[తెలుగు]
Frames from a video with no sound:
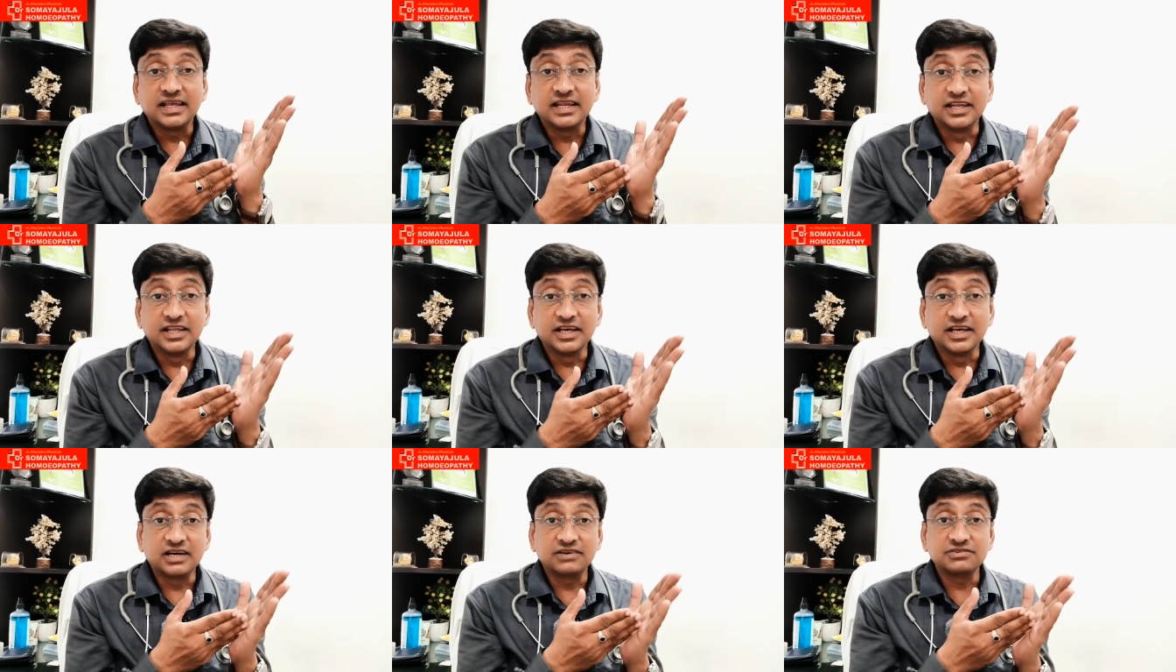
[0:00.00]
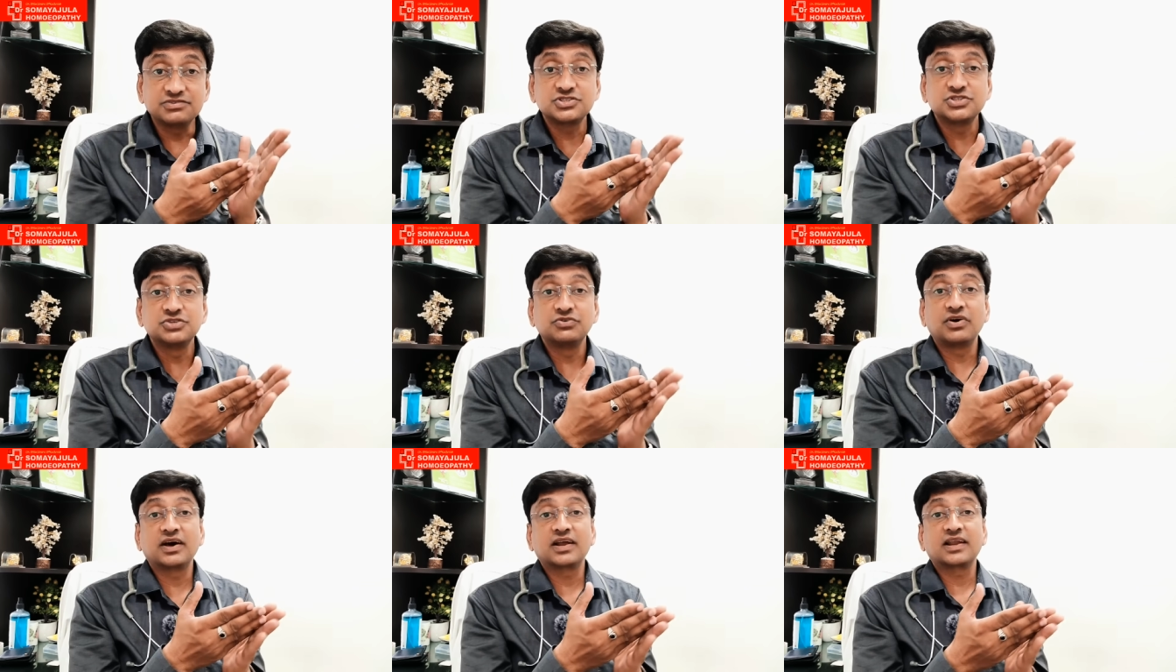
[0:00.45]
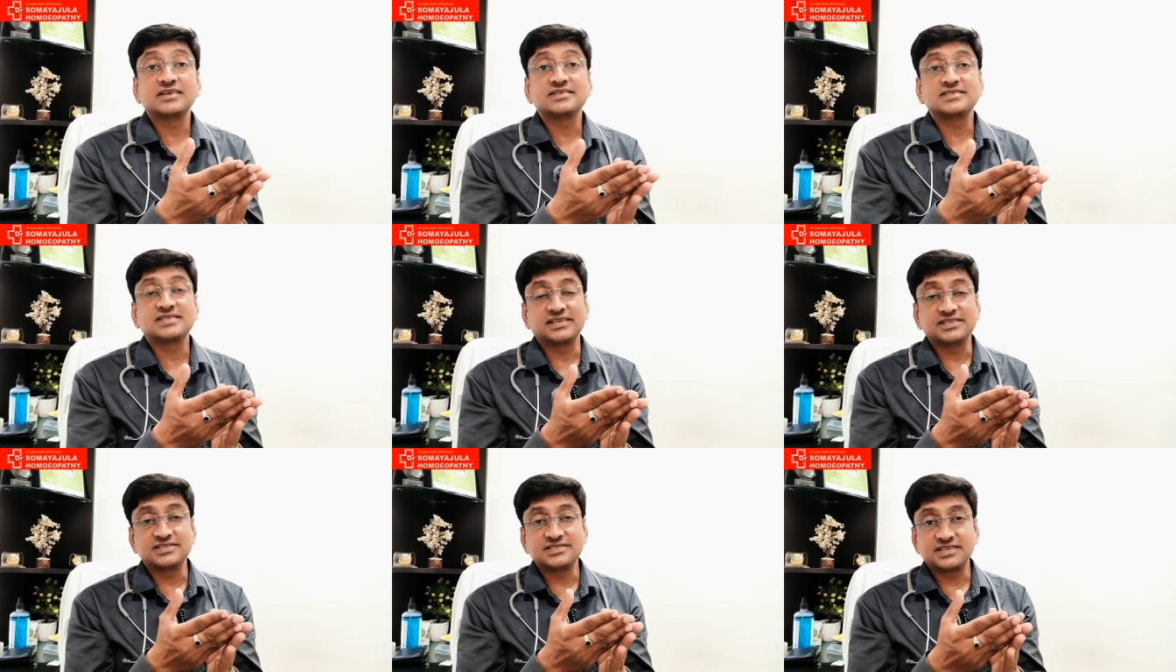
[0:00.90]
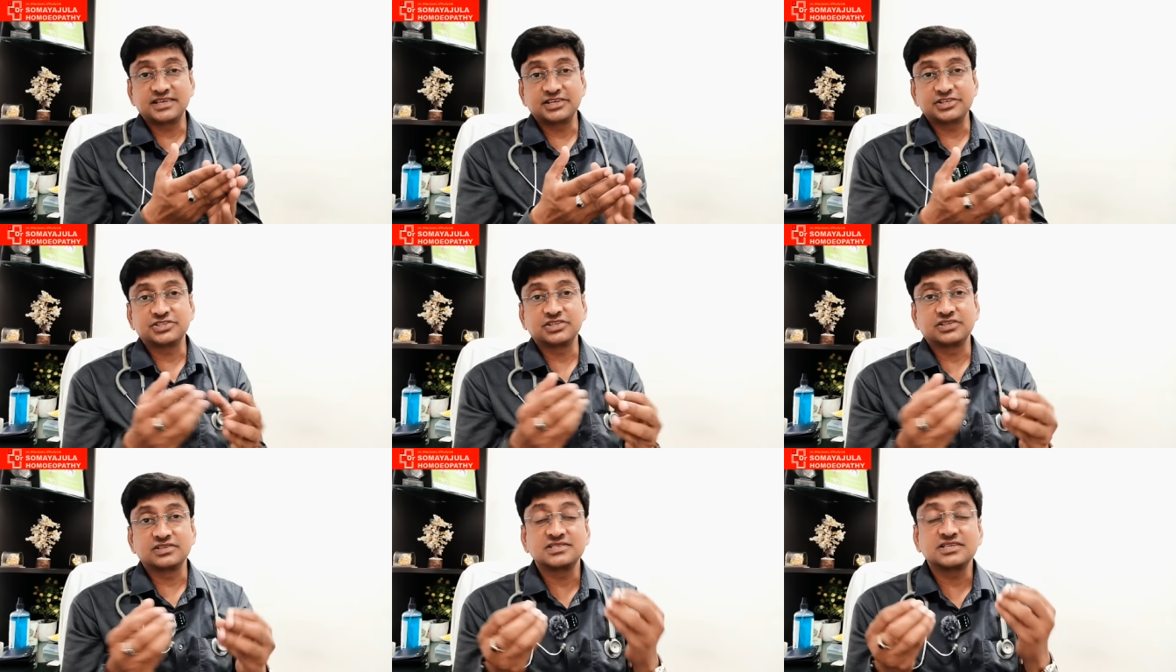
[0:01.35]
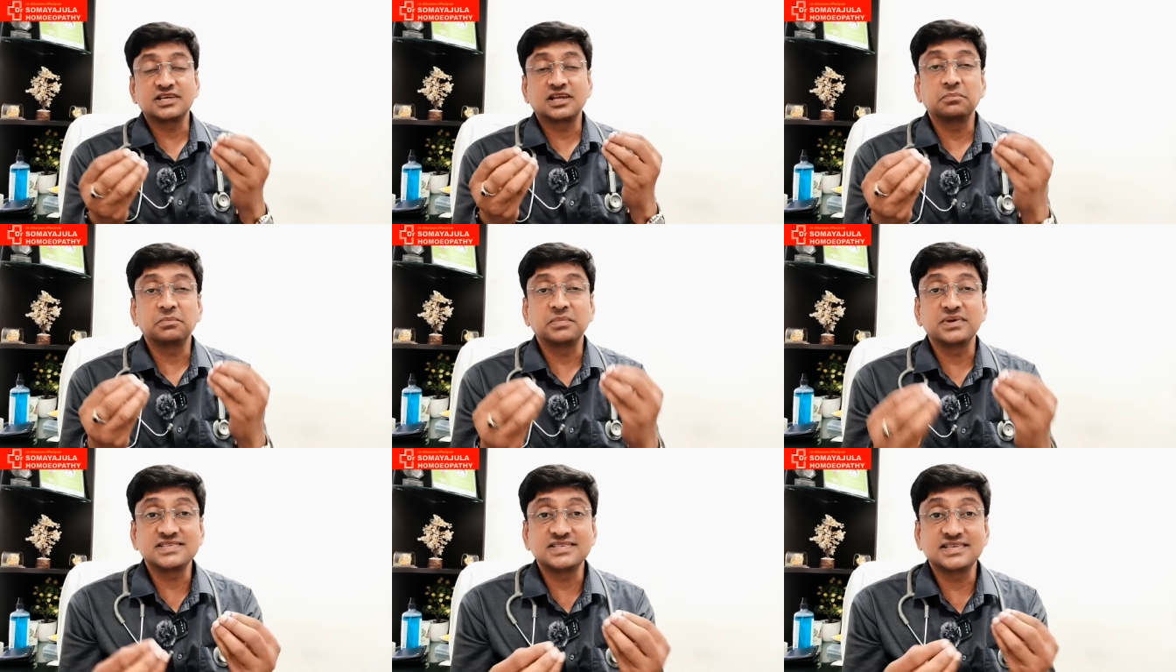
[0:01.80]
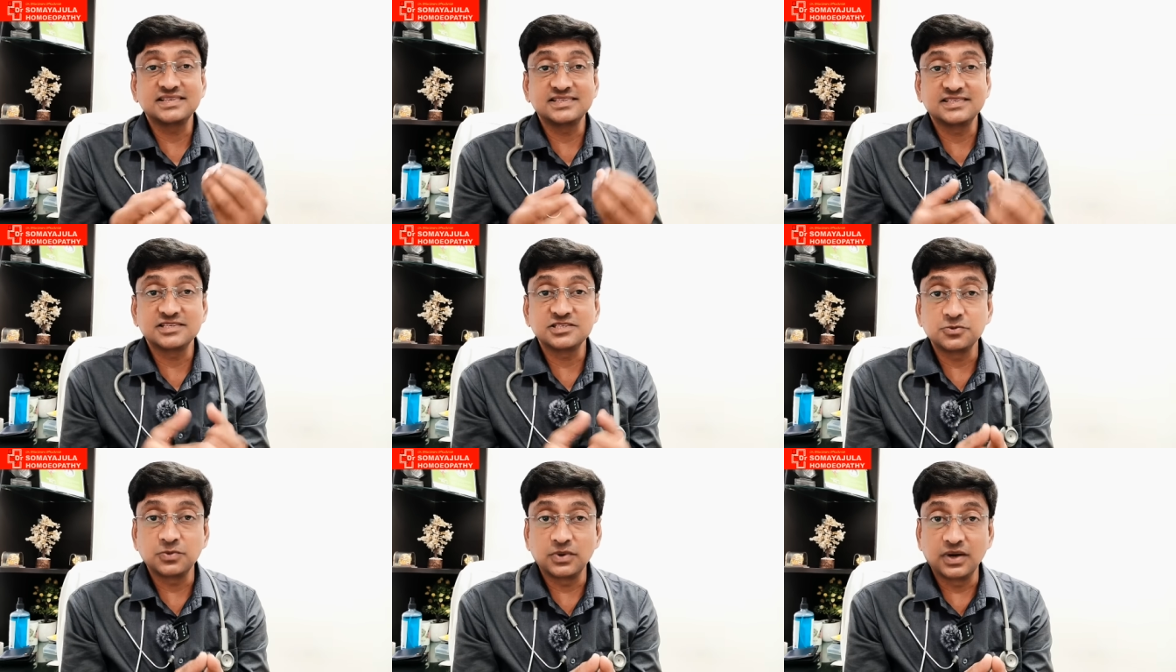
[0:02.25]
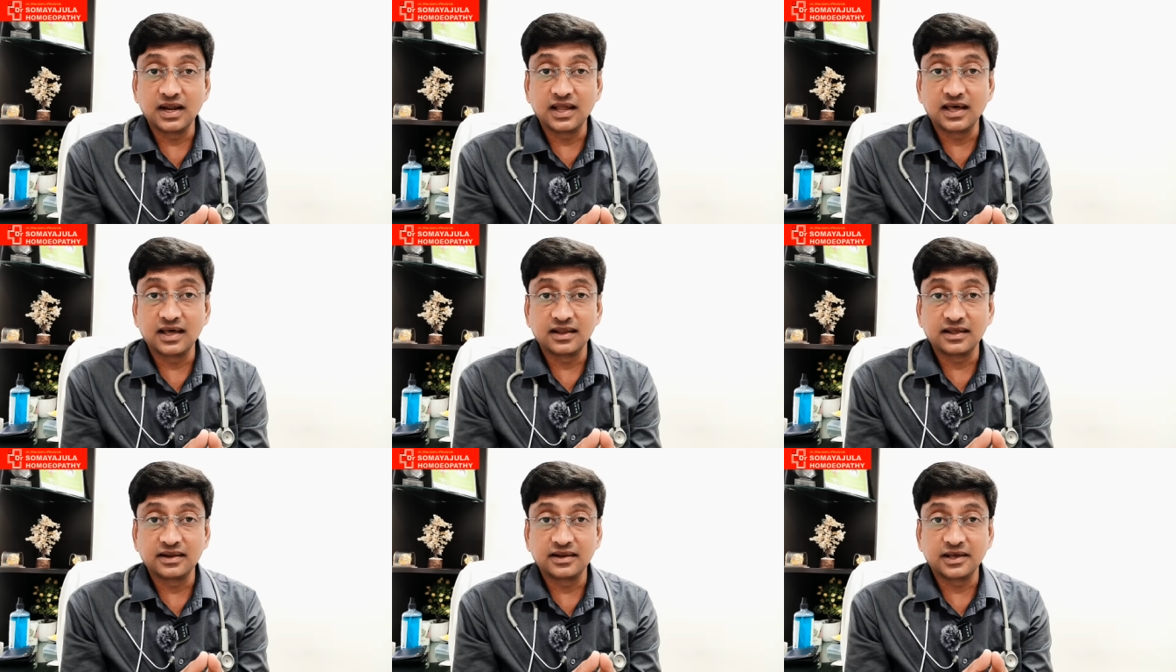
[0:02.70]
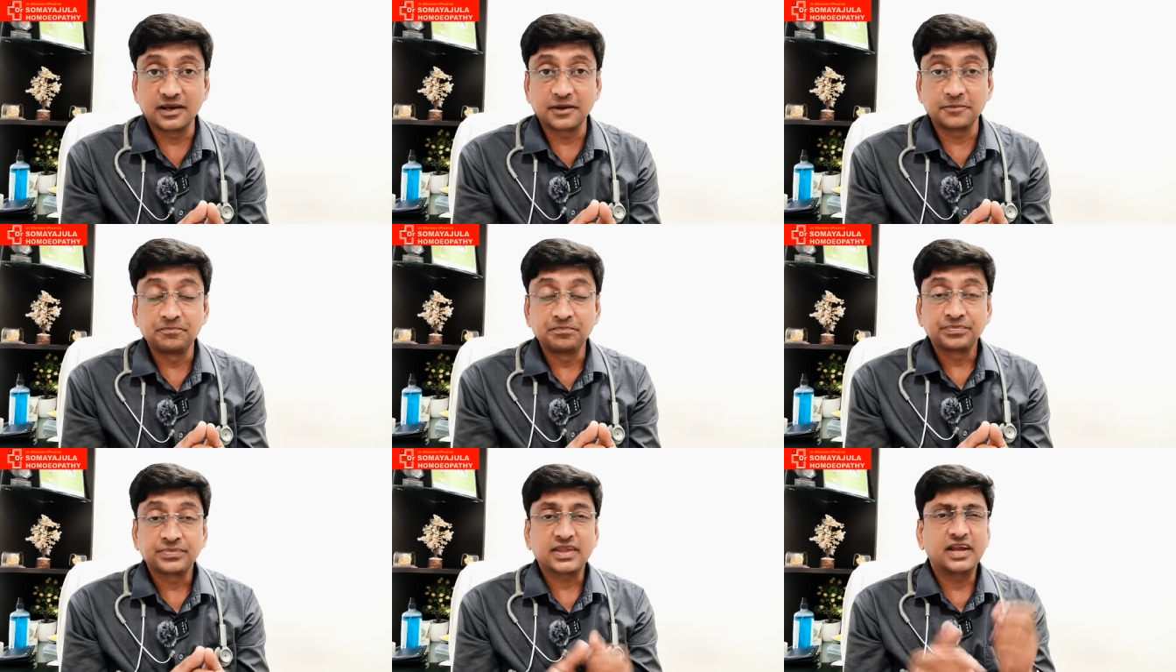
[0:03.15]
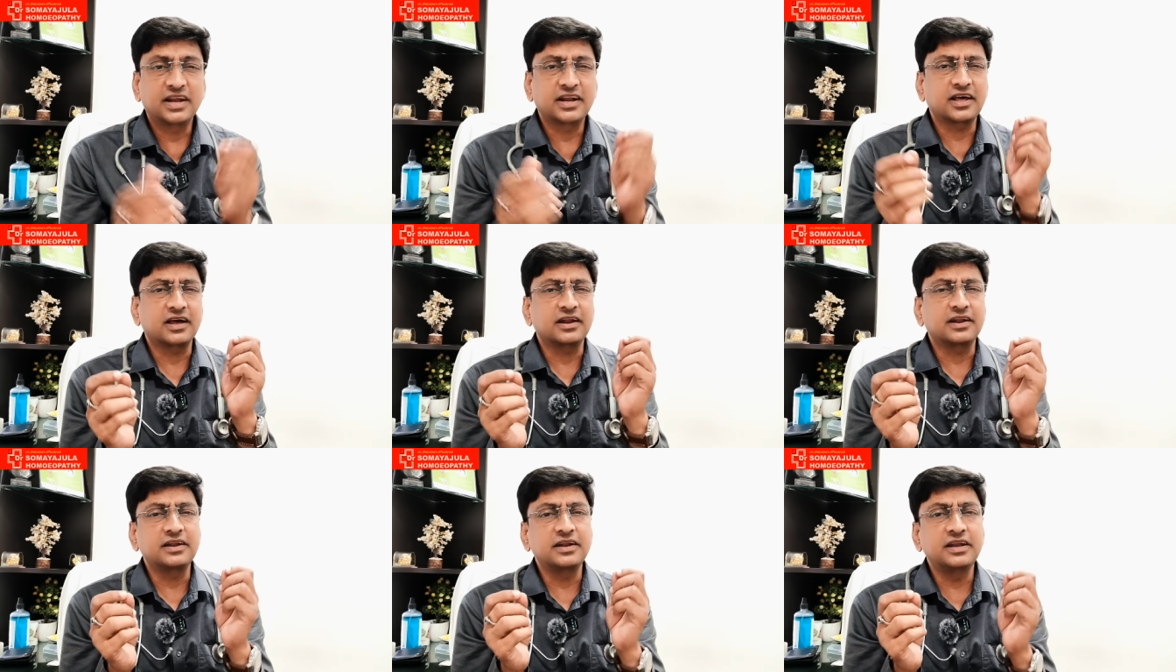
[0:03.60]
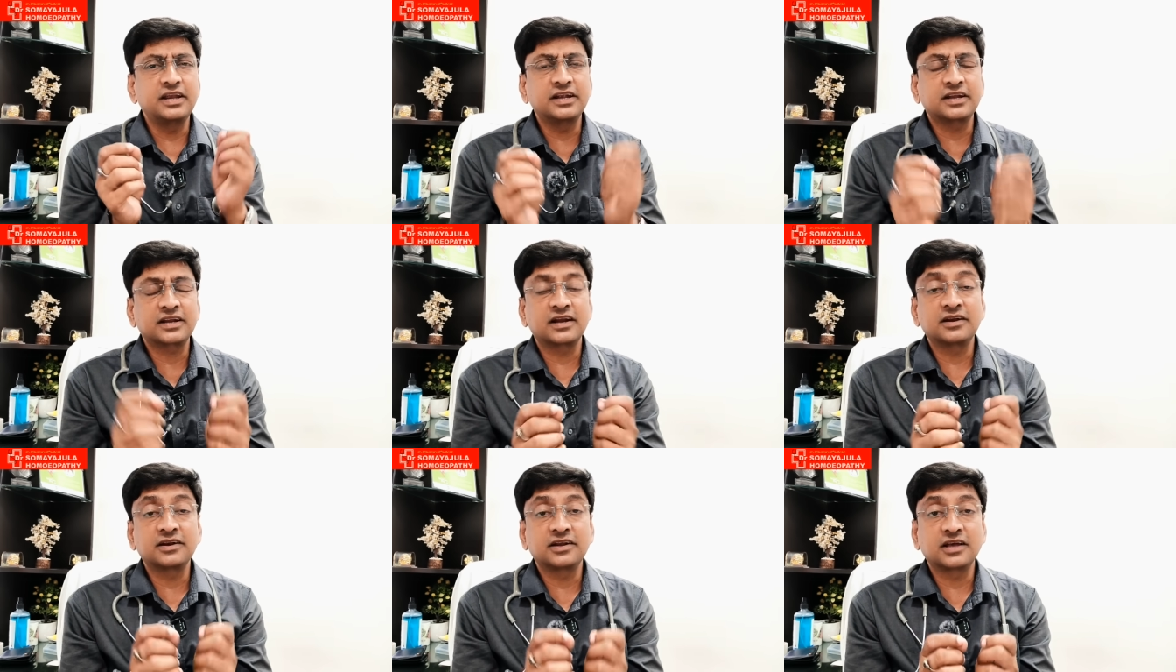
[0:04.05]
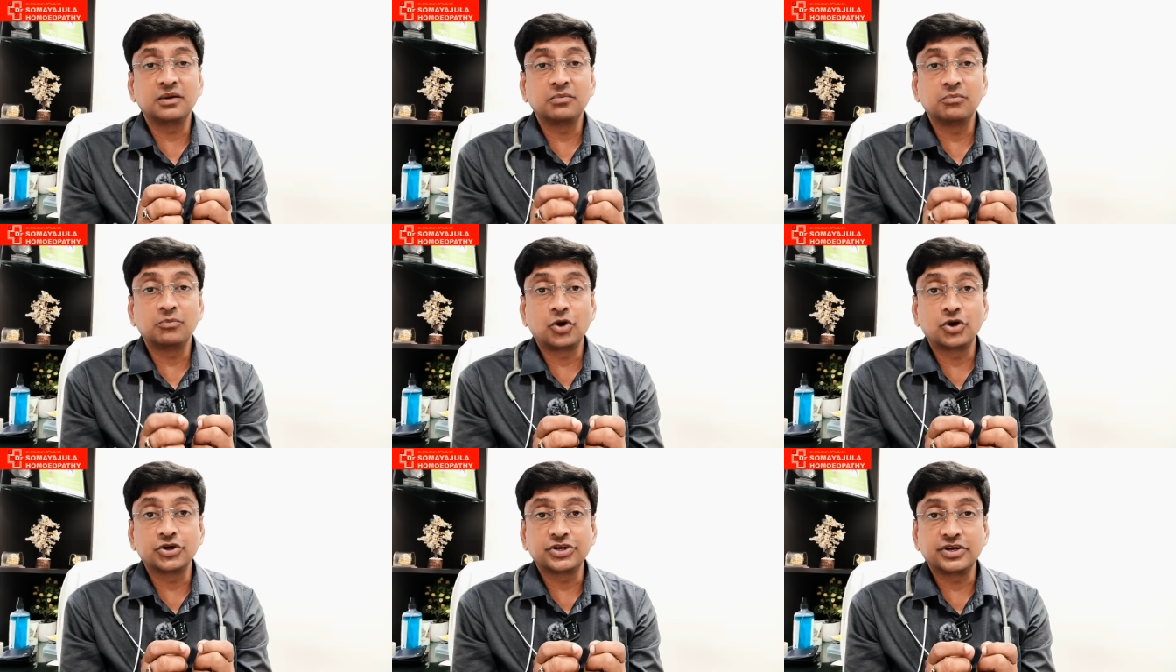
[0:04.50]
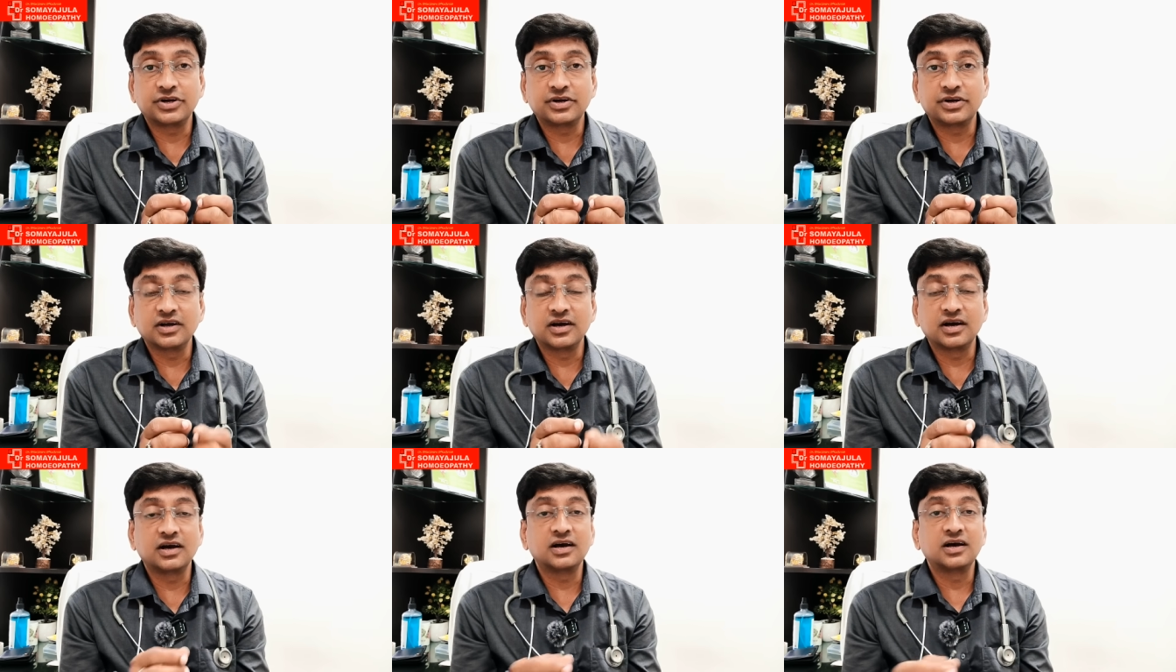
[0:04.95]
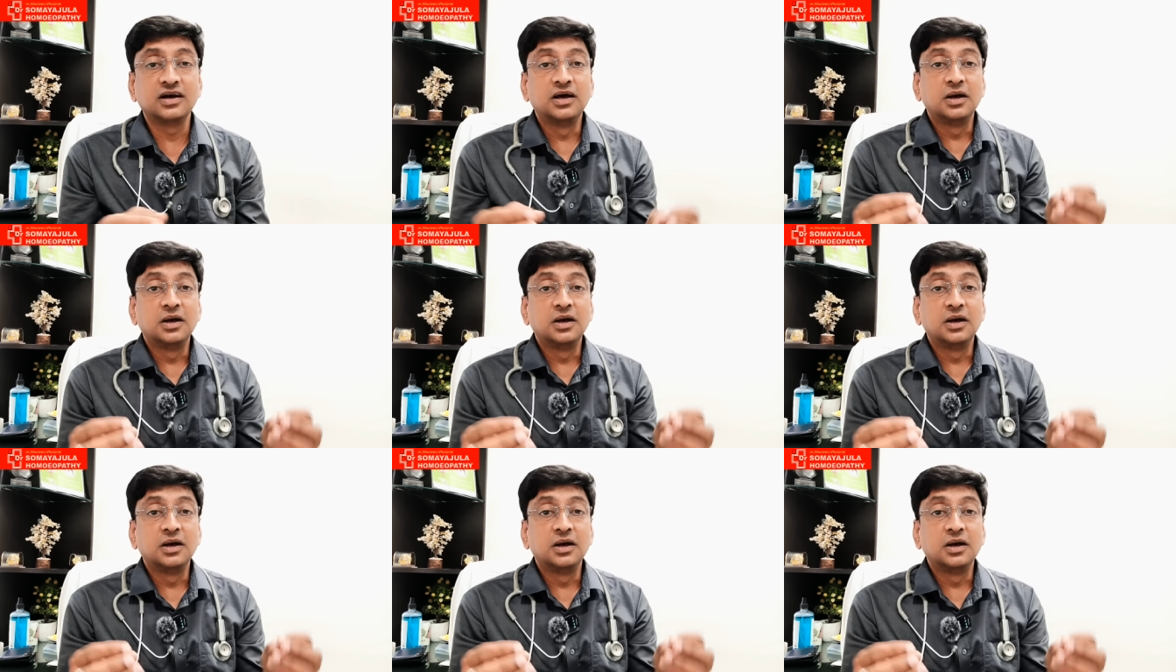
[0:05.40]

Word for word: నర్వ్స్ ద్వారా సెన్సేషన్స్ అండ్ మెసేజెస్ వెళ్ళాలన్నా అండ్ అన్నింటికంటే ఇంపార్టెంట్గా